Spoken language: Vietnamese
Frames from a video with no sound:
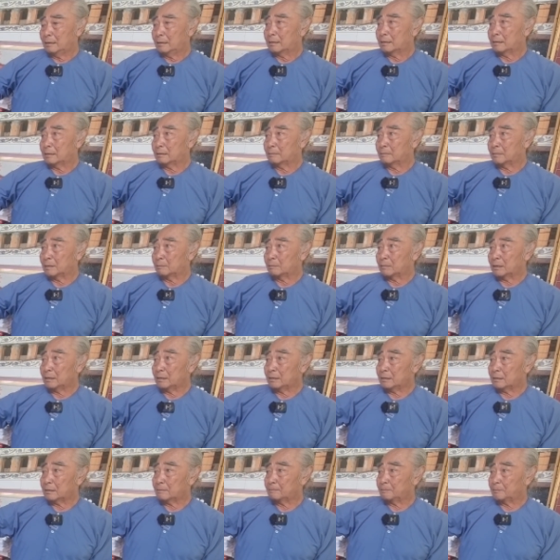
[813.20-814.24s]
à, mình
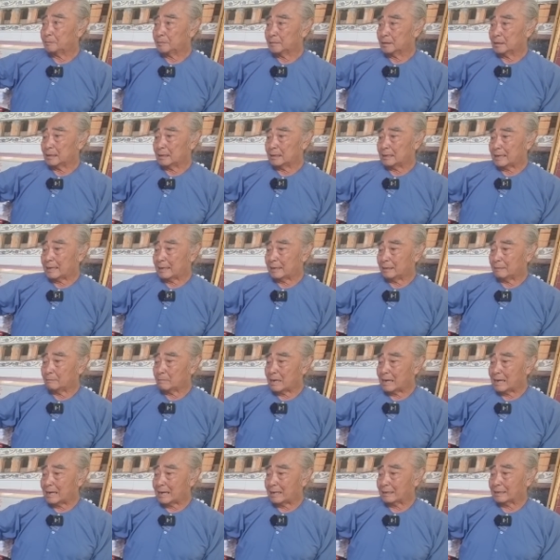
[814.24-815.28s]
mới um, về đây
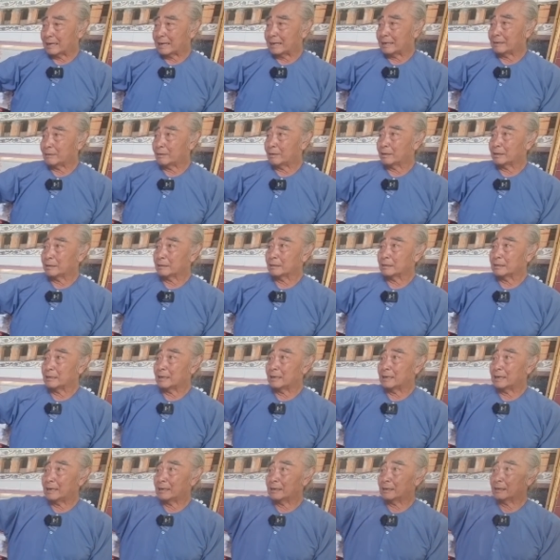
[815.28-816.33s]
ba lần này rồi
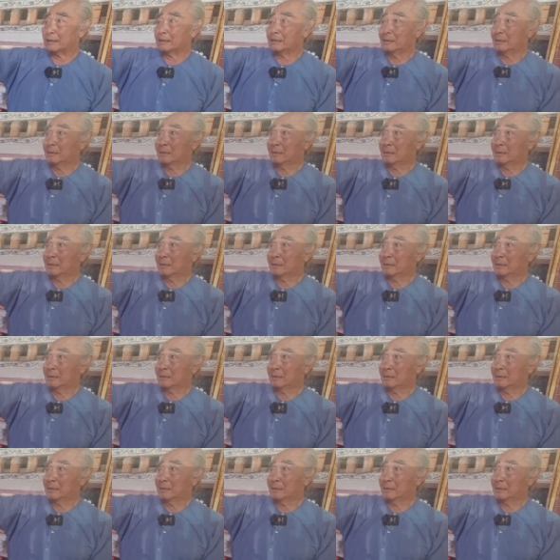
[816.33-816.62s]
về đây cái